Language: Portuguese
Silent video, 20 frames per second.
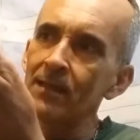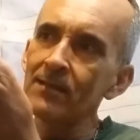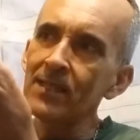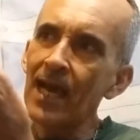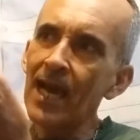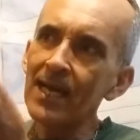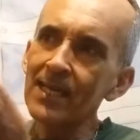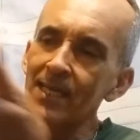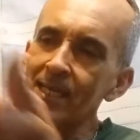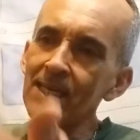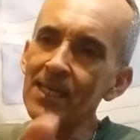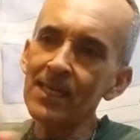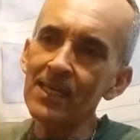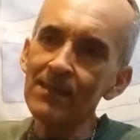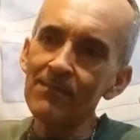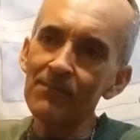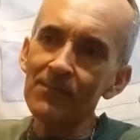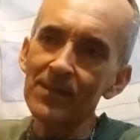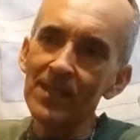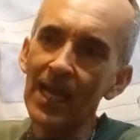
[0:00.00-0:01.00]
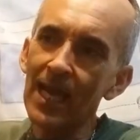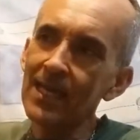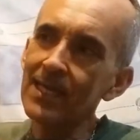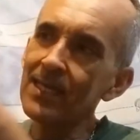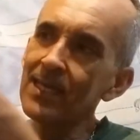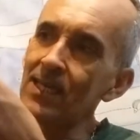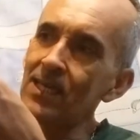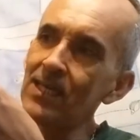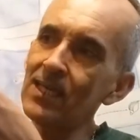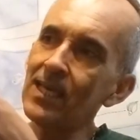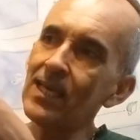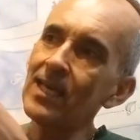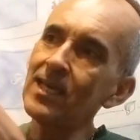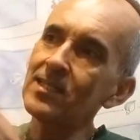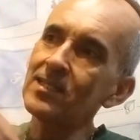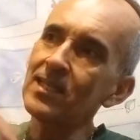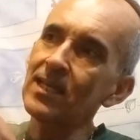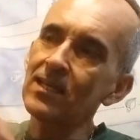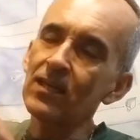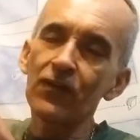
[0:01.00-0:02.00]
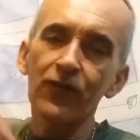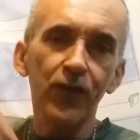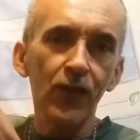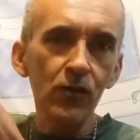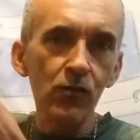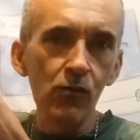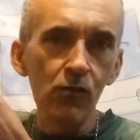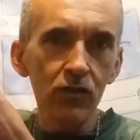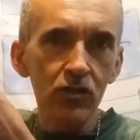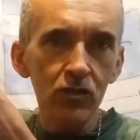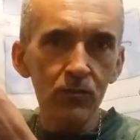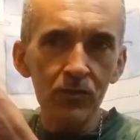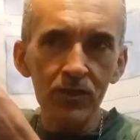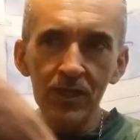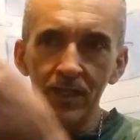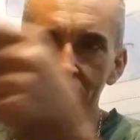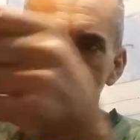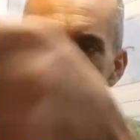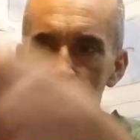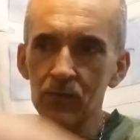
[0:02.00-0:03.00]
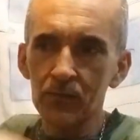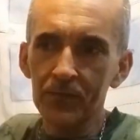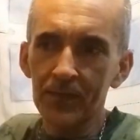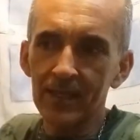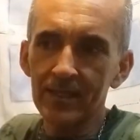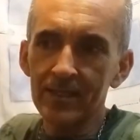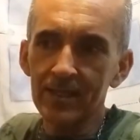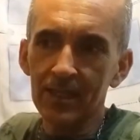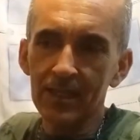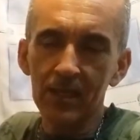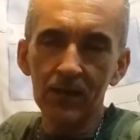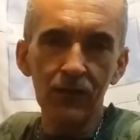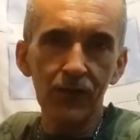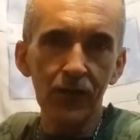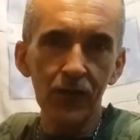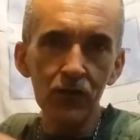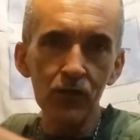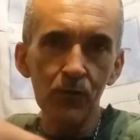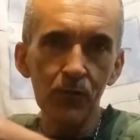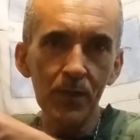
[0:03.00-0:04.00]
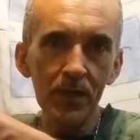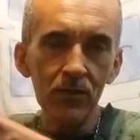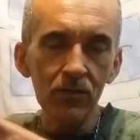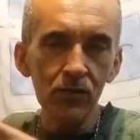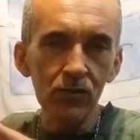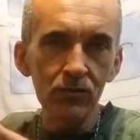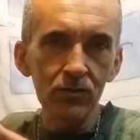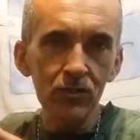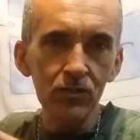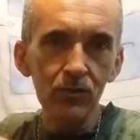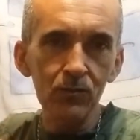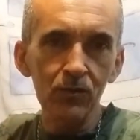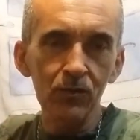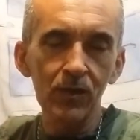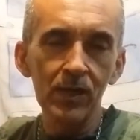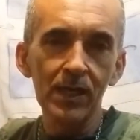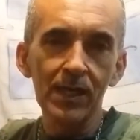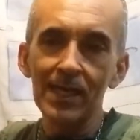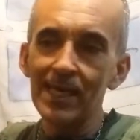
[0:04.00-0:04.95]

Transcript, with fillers: Tá aqui, tá aqui, esse aqui foi o último que deu, esse aqui foi o penúltimo